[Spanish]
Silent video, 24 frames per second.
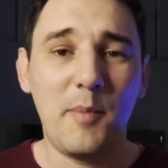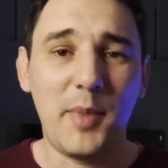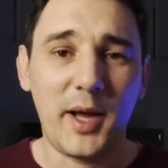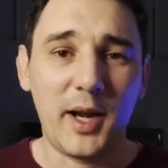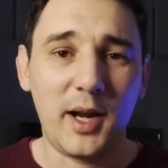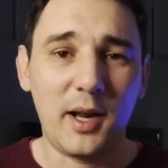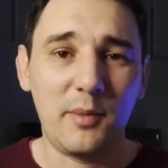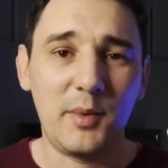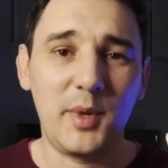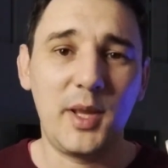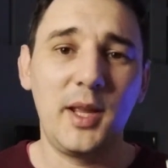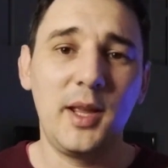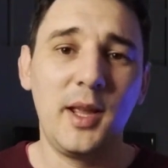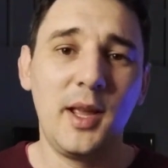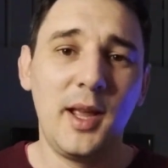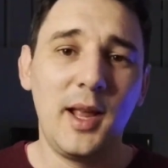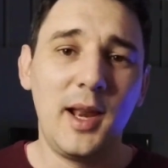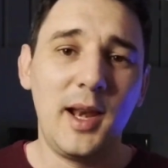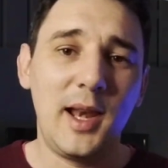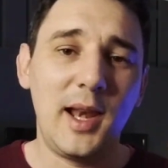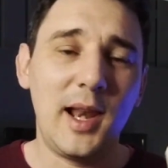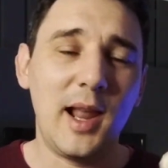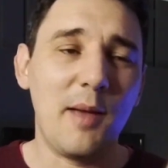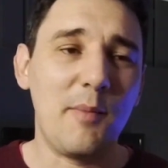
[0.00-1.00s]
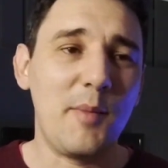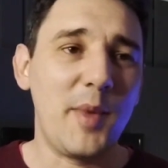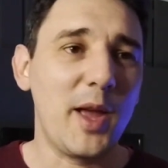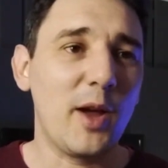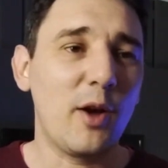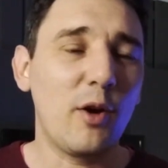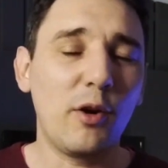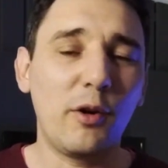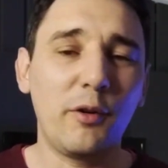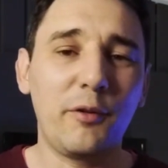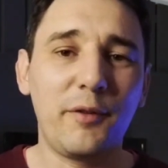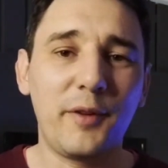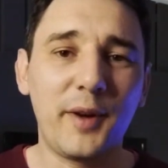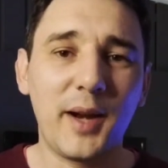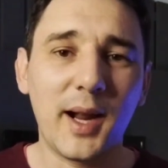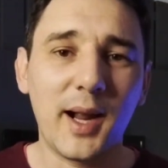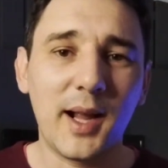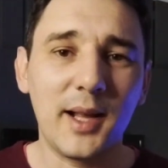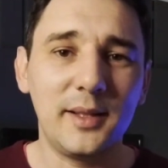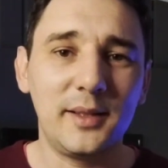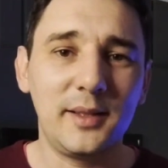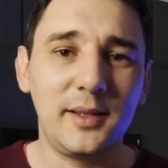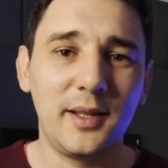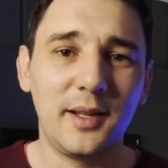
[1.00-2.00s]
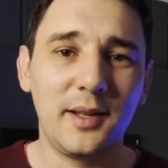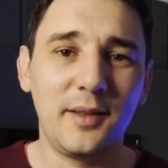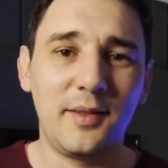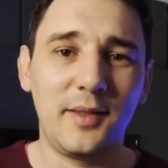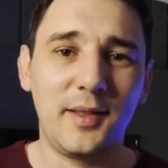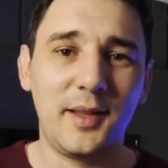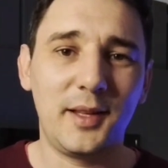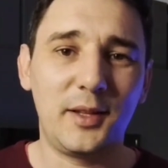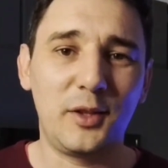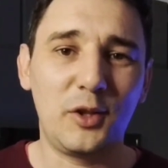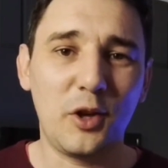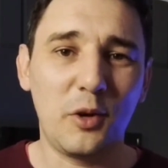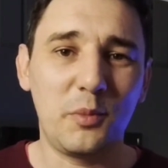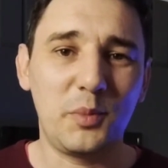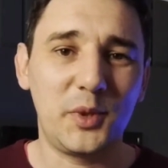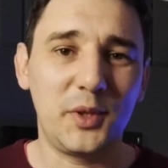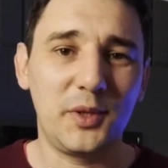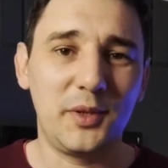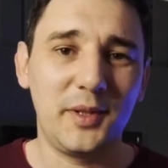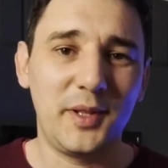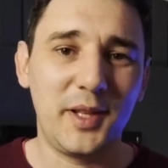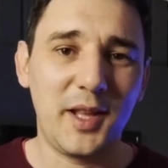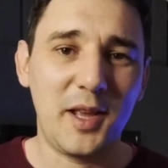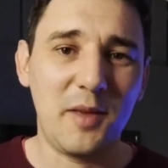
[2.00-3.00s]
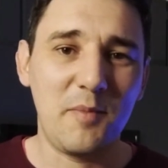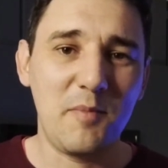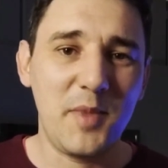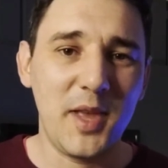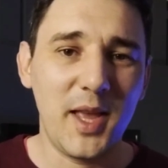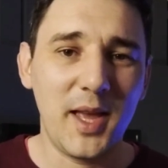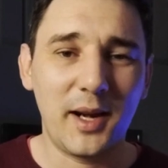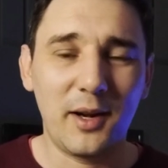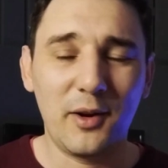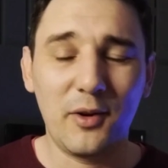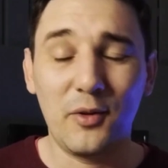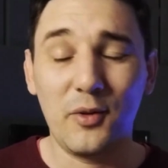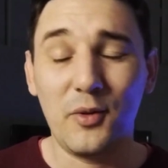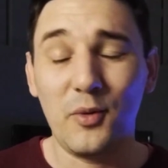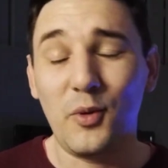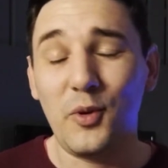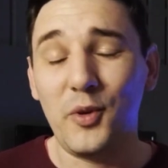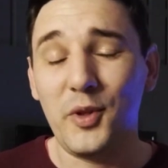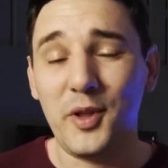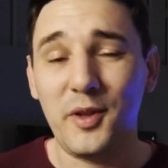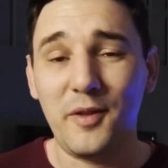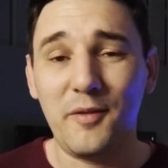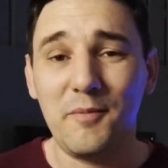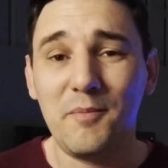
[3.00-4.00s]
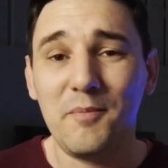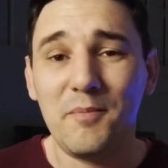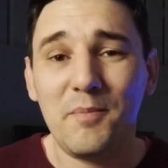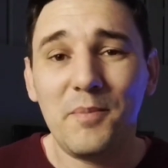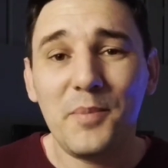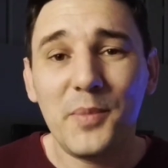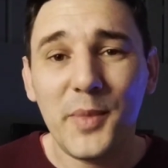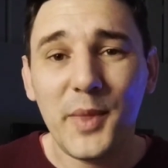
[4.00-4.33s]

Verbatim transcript: para mí, la mejor fragancia de tops de invierno o de